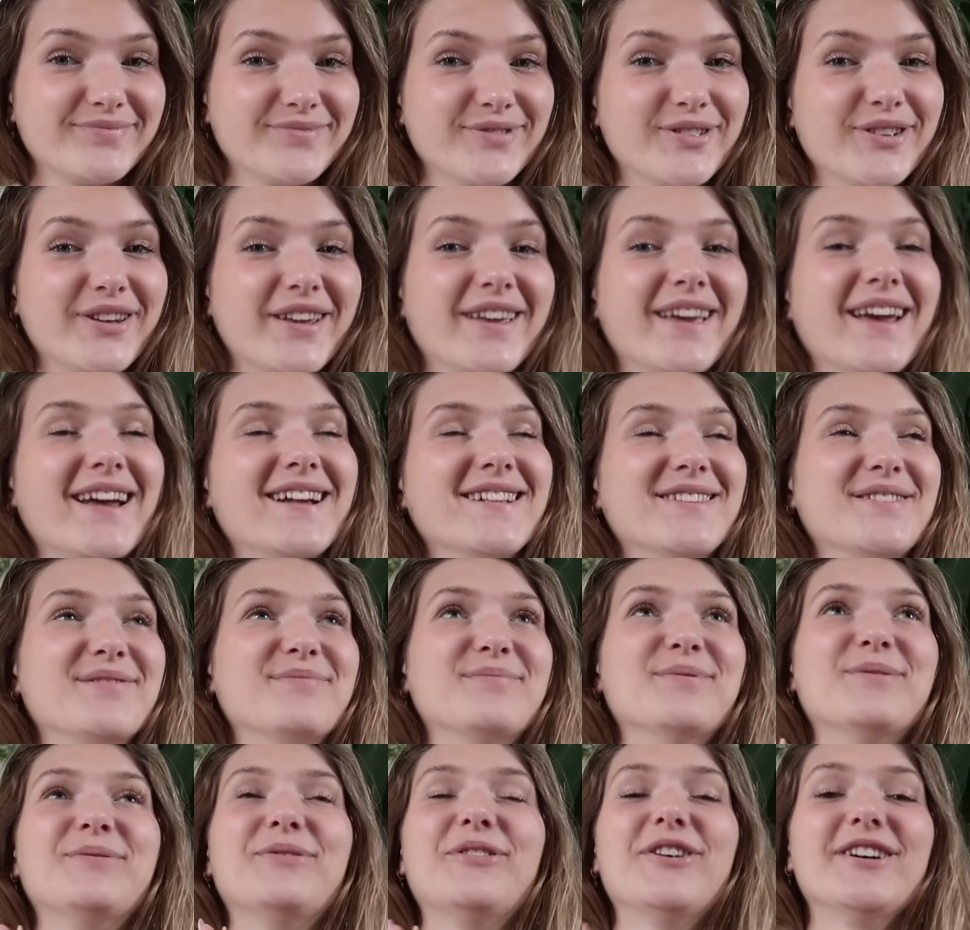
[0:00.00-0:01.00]
Okay, also
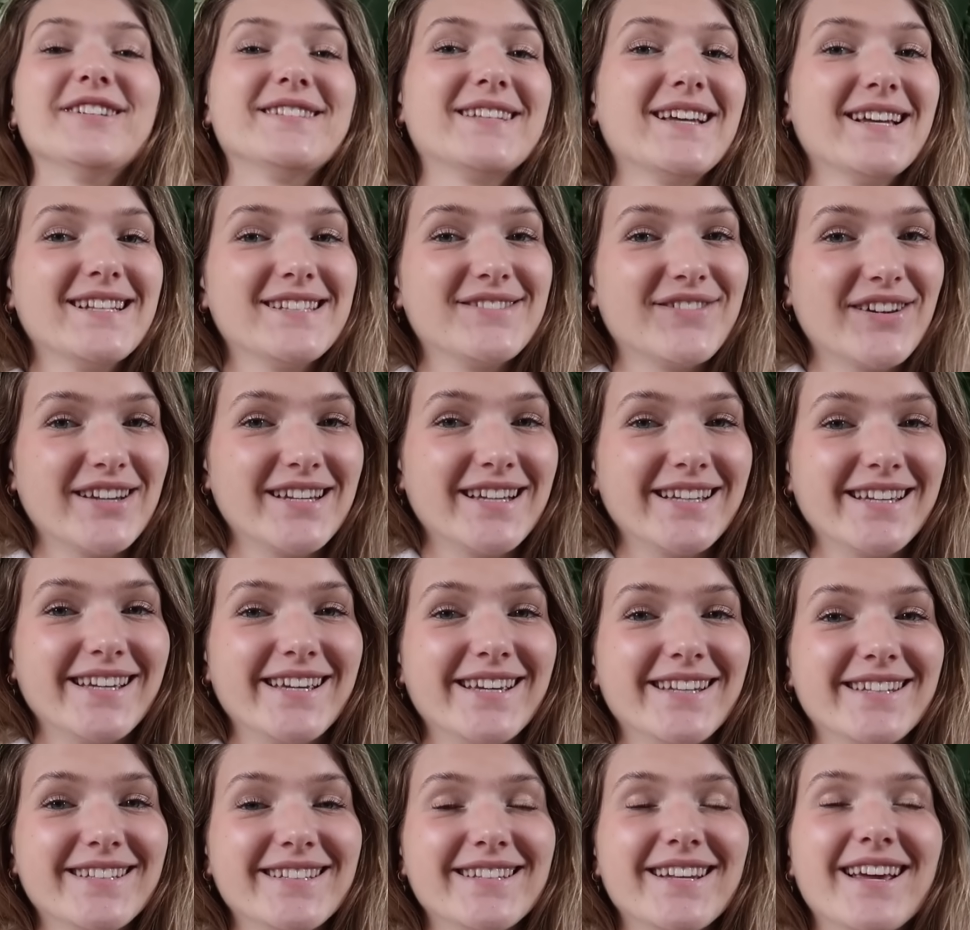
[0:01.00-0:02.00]
bevor es alles
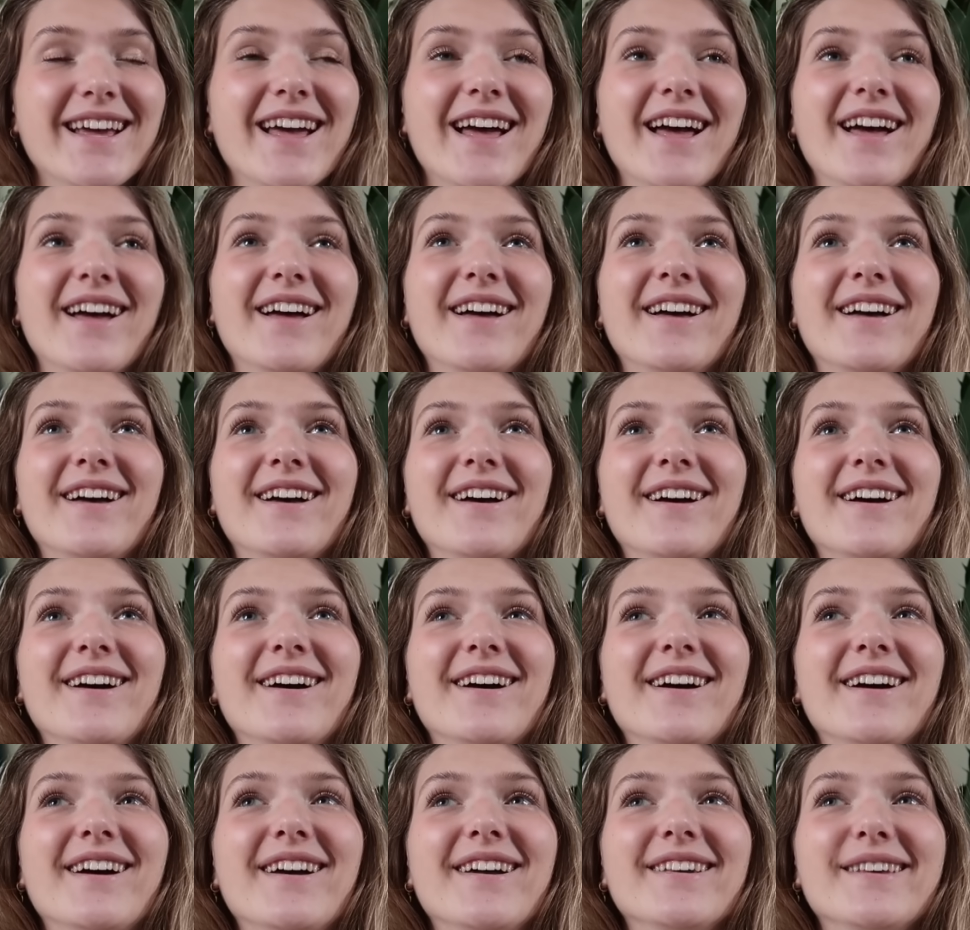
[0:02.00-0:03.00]
weitergeht,
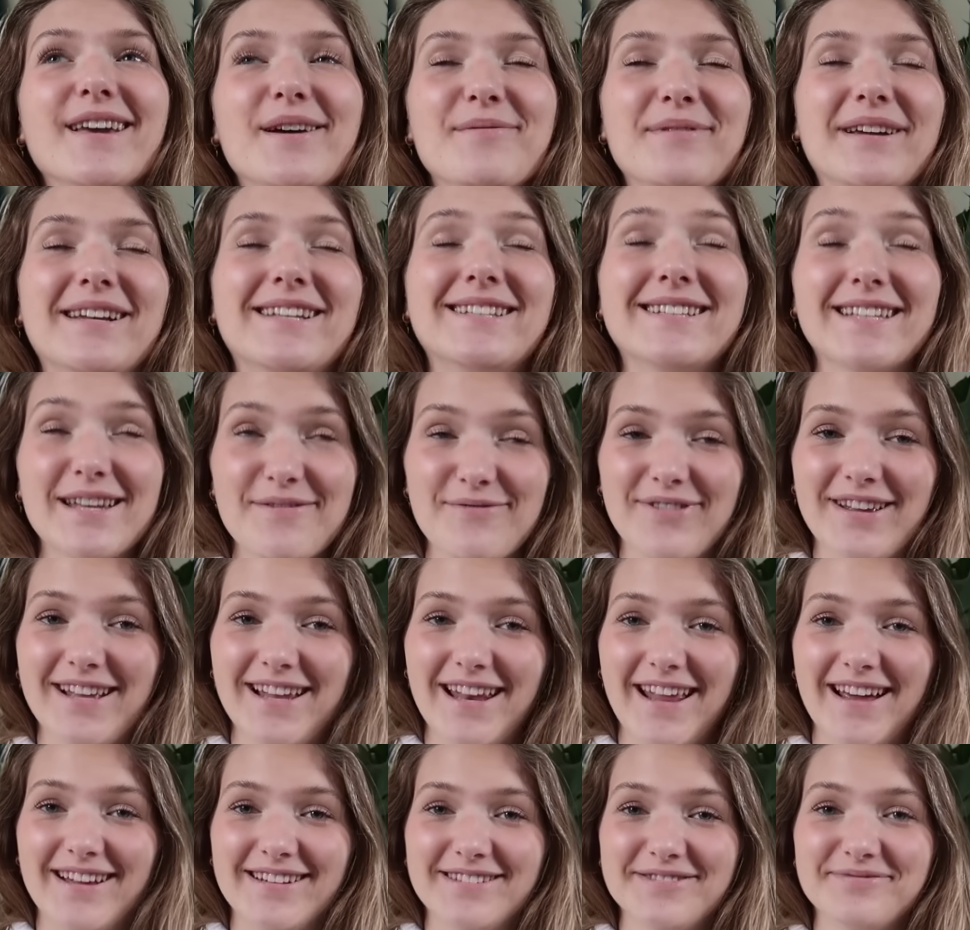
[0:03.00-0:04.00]
ich habe extrem viel
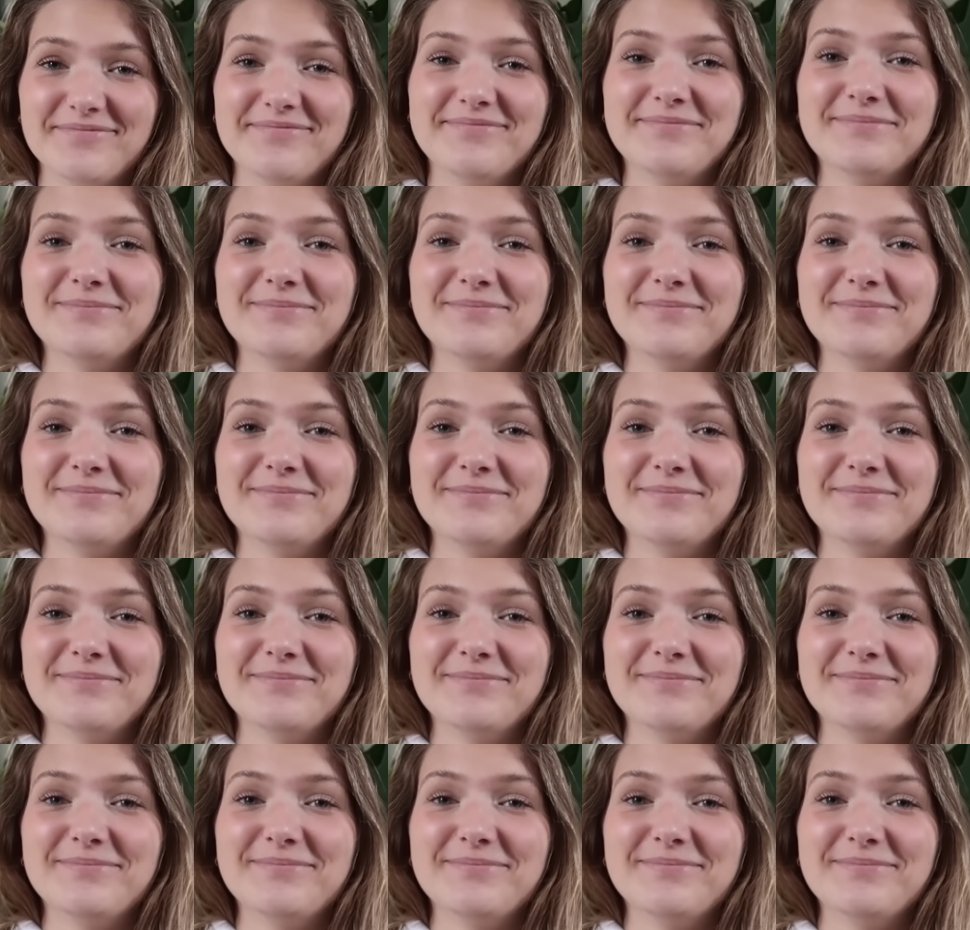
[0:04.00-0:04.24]
gelernt.